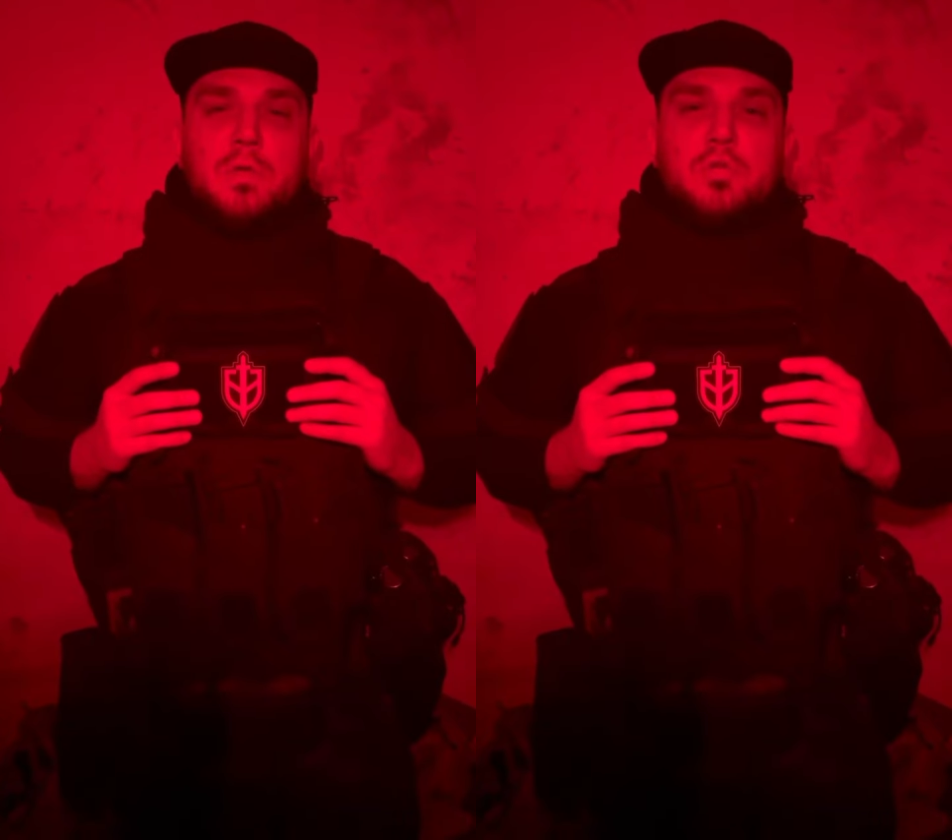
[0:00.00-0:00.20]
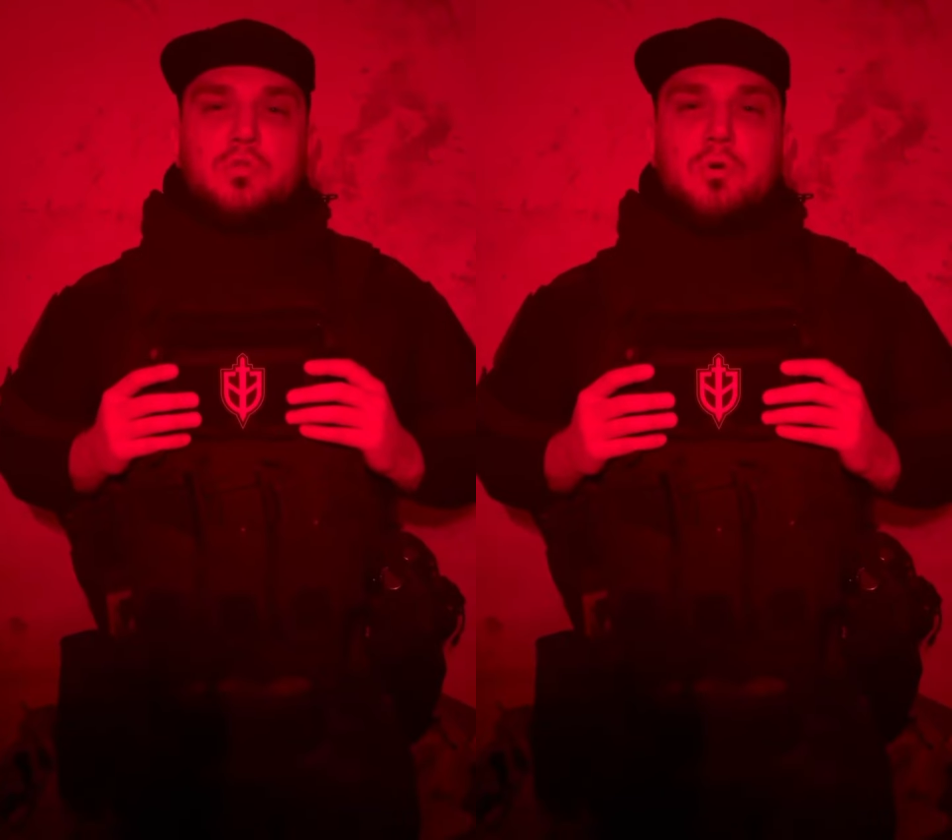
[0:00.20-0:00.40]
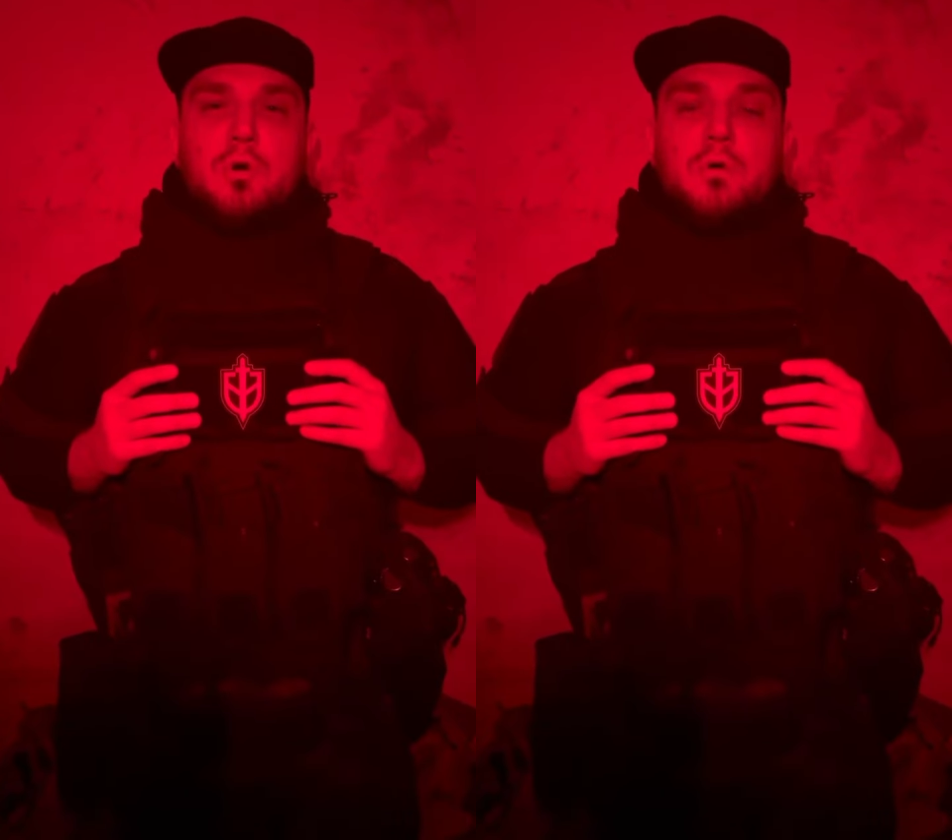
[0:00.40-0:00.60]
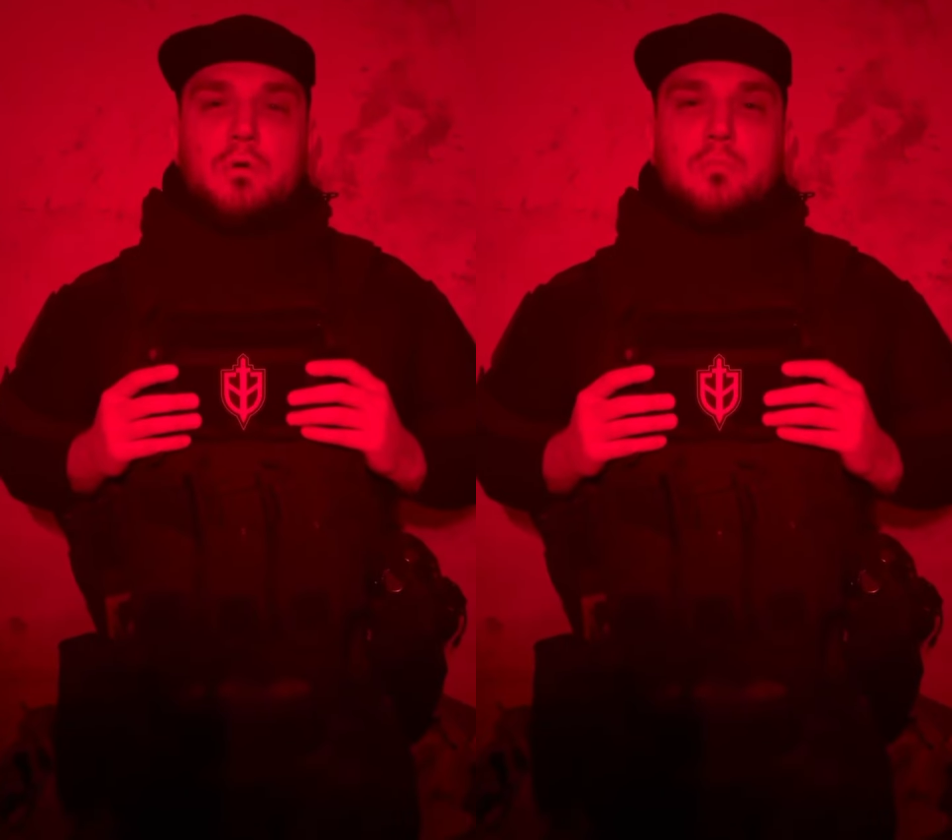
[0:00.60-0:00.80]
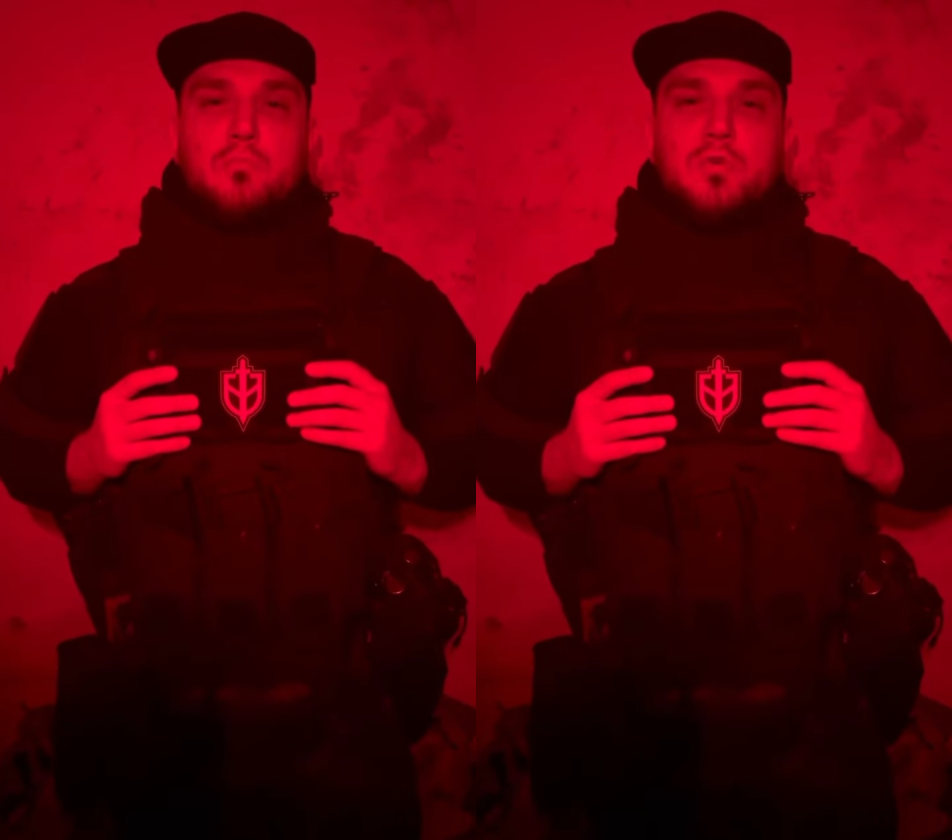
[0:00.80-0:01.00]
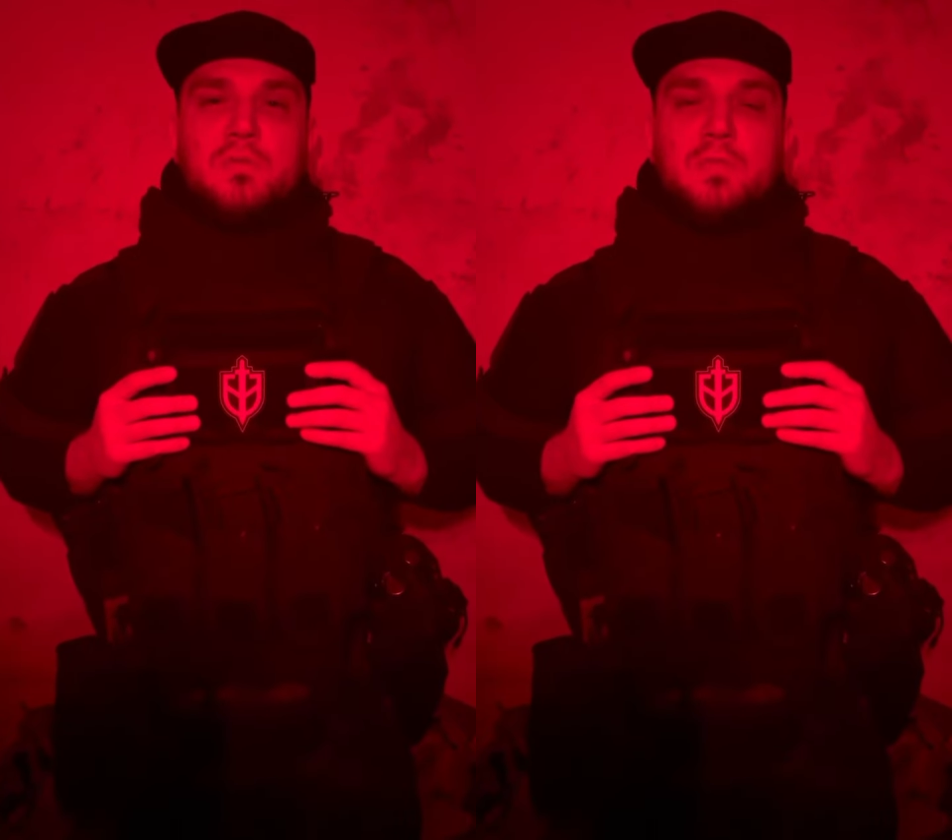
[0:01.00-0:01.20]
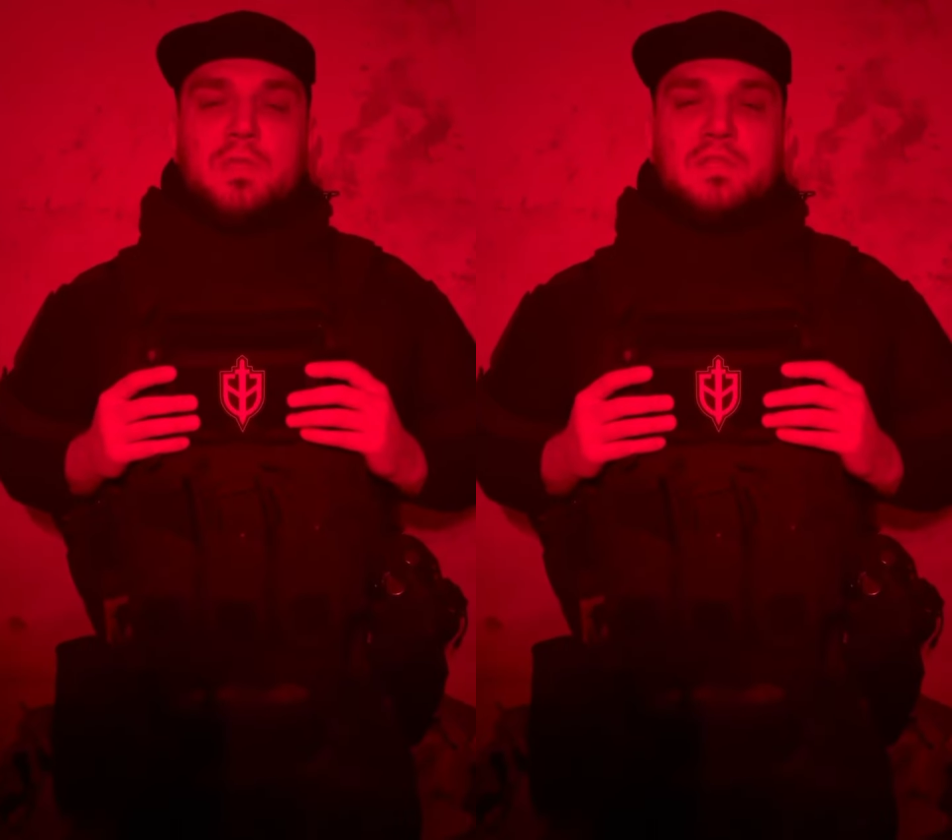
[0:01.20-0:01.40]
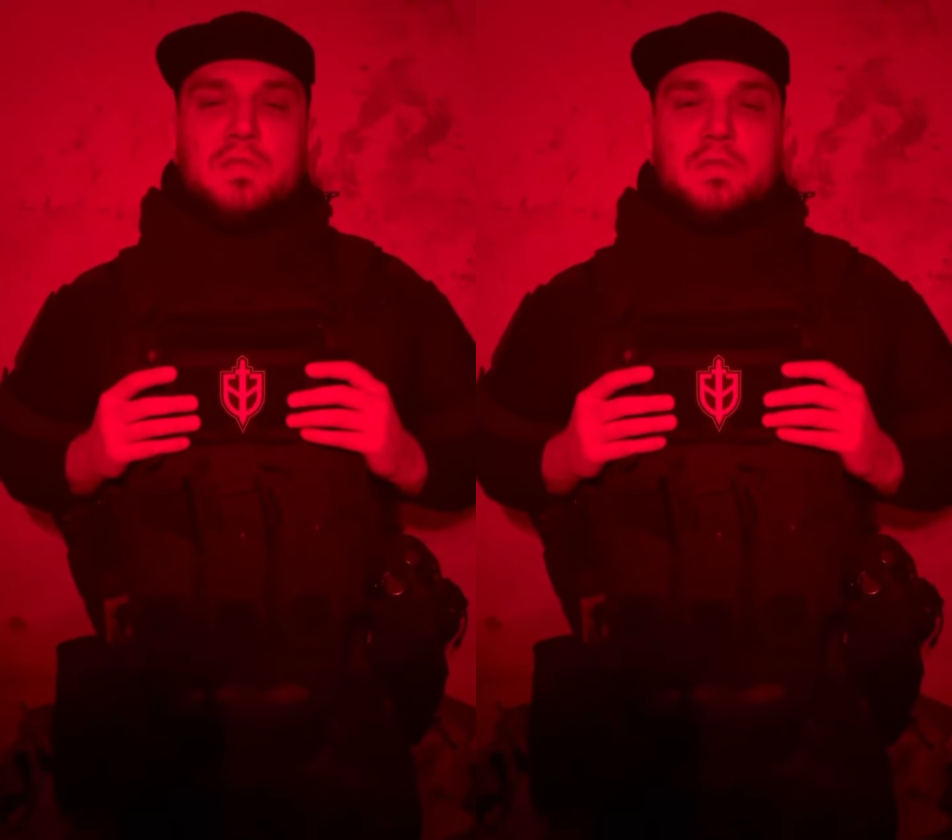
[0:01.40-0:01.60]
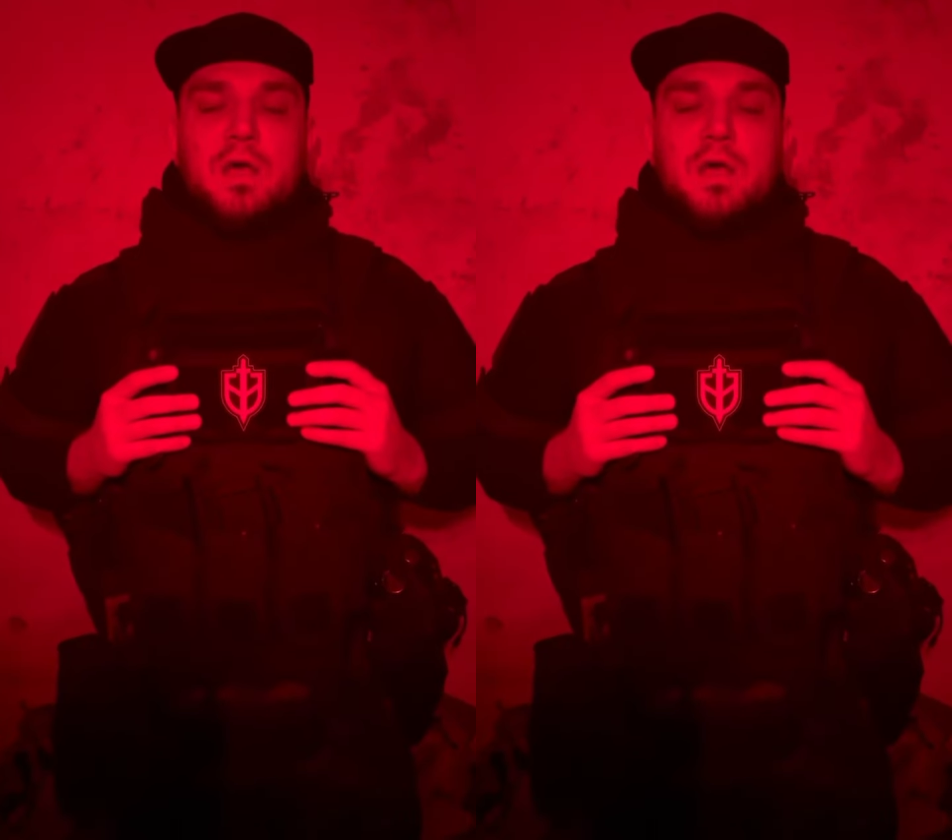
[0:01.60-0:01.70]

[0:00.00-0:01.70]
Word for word: что будем наносить